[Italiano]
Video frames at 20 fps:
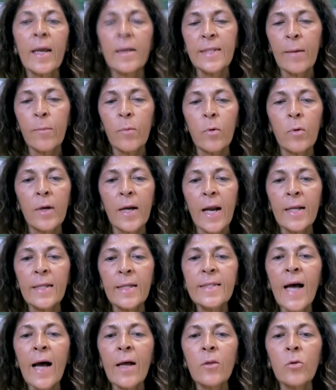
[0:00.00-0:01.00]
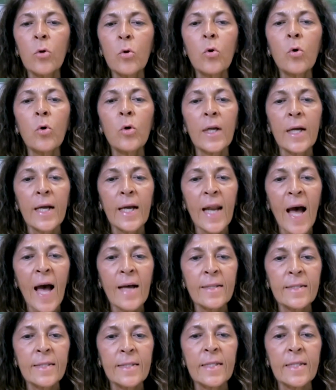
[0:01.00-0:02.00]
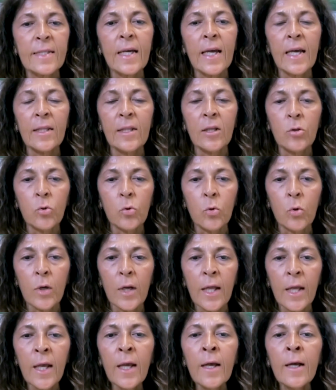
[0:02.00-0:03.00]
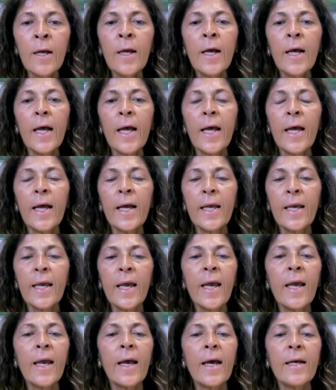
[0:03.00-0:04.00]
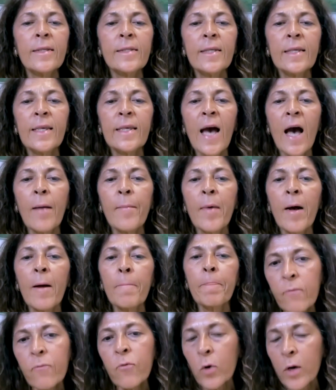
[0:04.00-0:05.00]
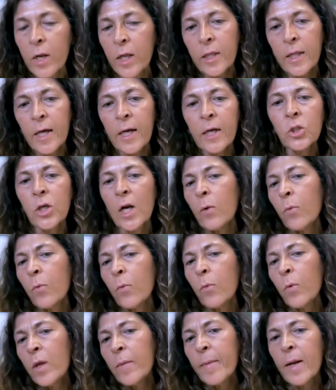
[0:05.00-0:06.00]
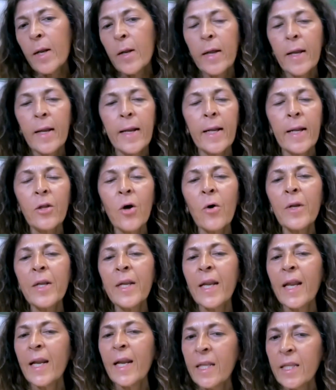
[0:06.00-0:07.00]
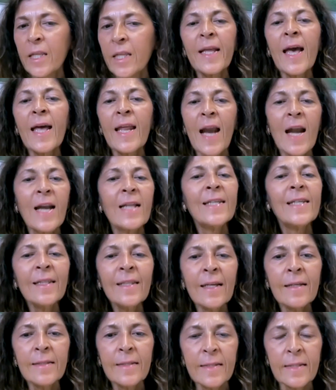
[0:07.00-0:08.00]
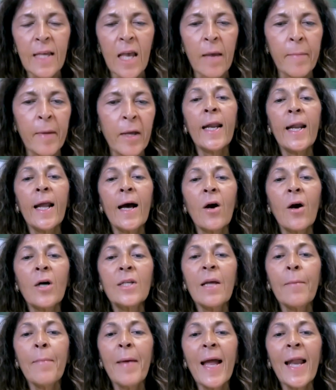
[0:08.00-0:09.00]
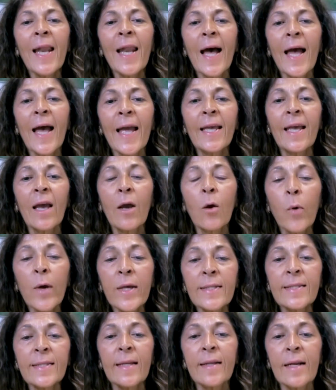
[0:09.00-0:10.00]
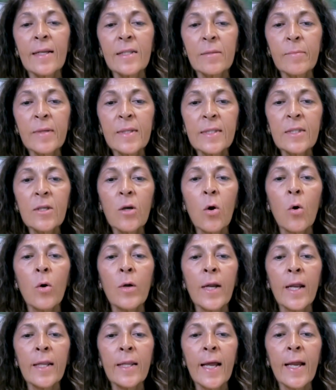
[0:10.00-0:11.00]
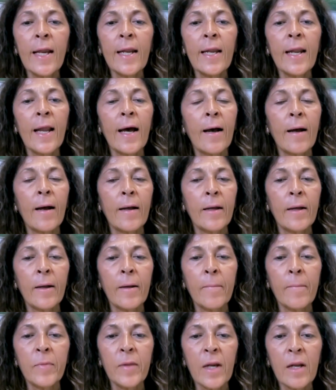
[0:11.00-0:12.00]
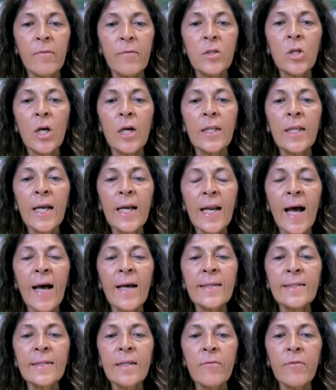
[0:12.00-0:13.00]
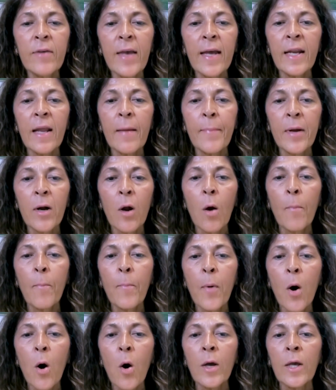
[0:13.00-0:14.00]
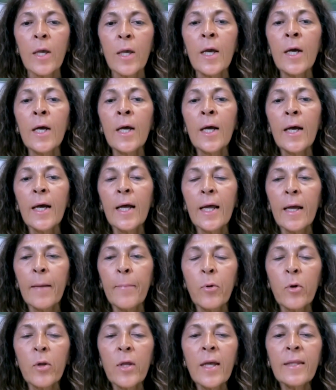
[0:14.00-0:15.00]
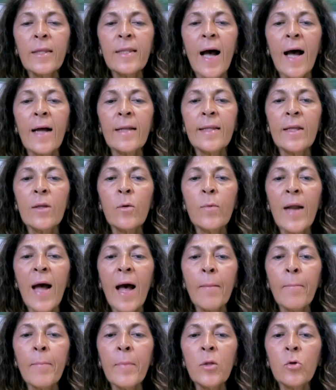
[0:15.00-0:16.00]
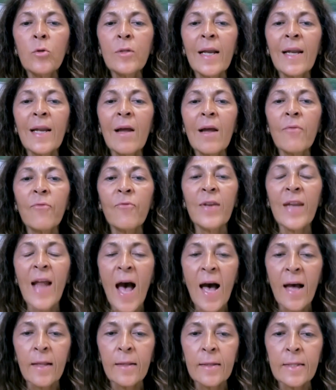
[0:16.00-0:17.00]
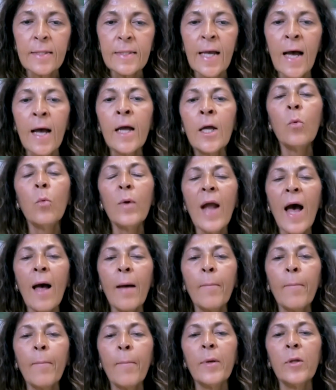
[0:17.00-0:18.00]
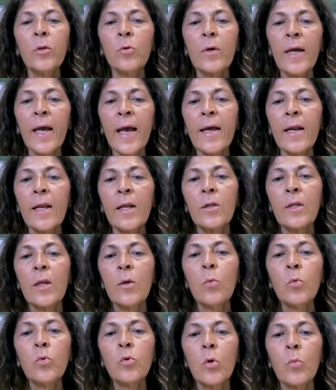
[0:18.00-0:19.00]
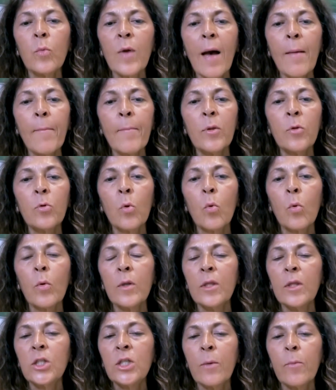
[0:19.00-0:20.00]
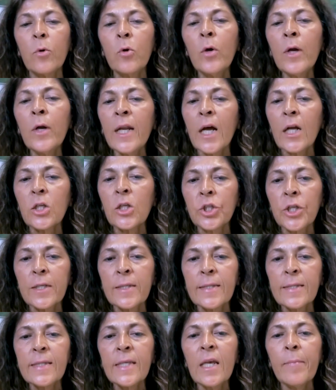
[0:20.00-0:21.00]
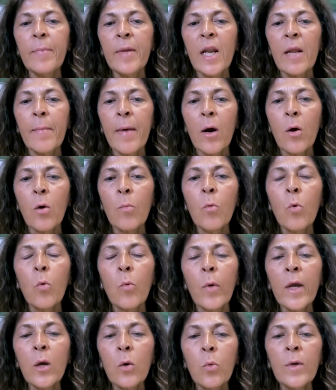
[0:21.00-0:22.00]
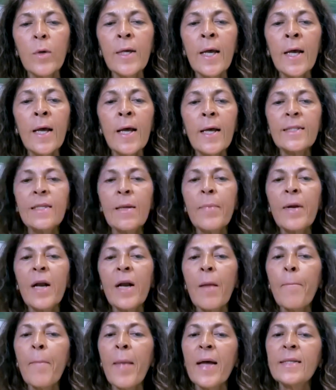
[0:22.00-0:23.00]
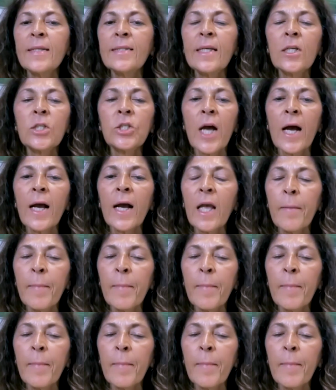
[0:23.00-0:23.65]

stiamo realizzando con class editori eh, che eh, si chiama Who Leader, cioè le, le, le donne leader, è realizzata insieme. La cosa bella è che questa trasmissione della eh, televisione di classe viene però poi eh, proiettata in un ambito della finanza, un ambito che è ritenuto un ambito diciamo non inaccessibile, ma comunque in cui sembrerebbe esserci anche